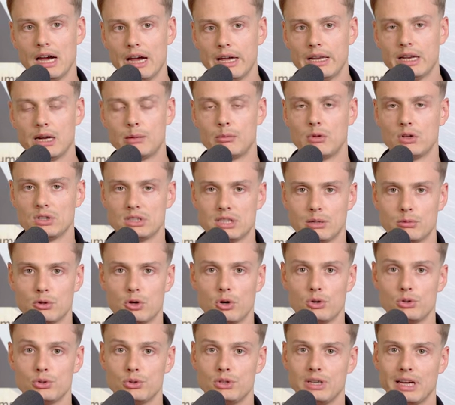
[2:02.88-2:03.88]
Einnahmen aus deinem
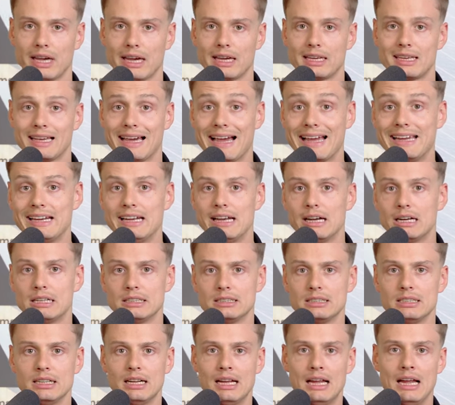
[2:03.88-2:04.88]
Konto direkt
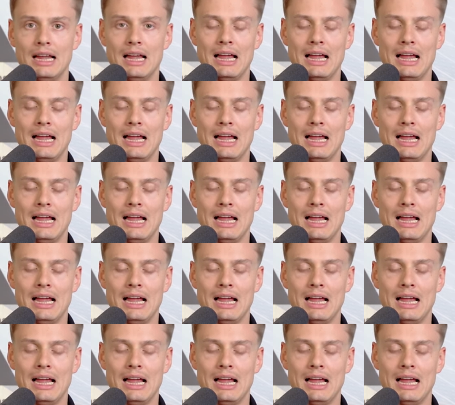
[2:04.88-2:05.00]
reinladen.